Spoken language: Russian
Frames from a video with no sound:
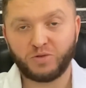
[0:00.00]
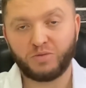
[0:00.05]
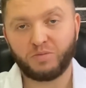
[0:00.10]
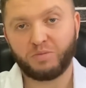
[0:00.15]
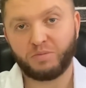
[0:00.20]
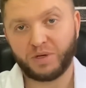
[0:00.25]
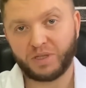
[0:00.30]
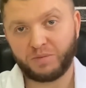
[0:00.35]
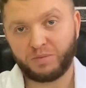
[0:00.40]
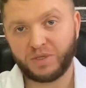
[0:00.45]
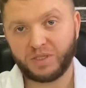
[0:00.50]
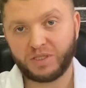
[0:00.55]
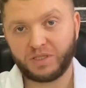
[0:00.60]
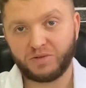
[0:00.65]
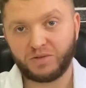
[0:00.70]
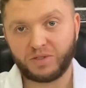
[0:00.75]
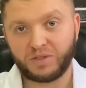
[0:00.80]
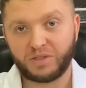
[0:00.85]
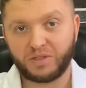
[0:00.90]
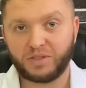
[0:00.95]

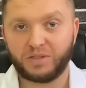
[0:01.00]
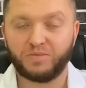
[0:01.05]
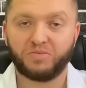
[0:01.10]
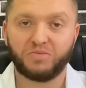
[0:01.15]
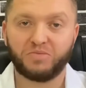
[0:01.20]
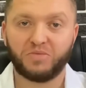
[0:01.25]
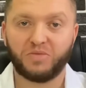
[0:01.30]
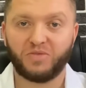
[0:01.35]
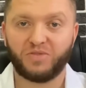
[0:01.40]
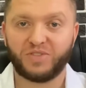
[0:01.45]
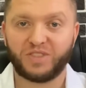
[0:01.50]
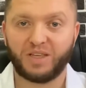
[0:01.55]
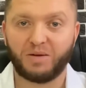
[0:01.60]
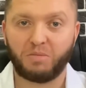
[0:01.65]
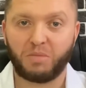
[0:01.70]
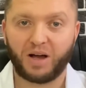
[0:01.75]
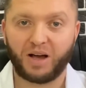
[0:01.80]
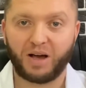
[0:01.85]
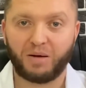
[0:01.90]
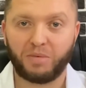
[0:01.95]
подписывайтесь. Всем
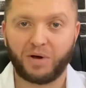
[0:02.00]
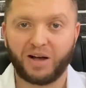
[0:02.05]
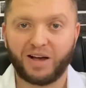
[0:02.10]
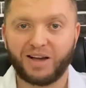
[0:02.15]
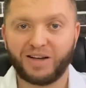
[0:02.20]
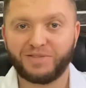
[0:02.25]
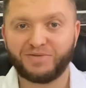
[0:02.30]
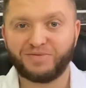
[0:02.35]
пока-пока.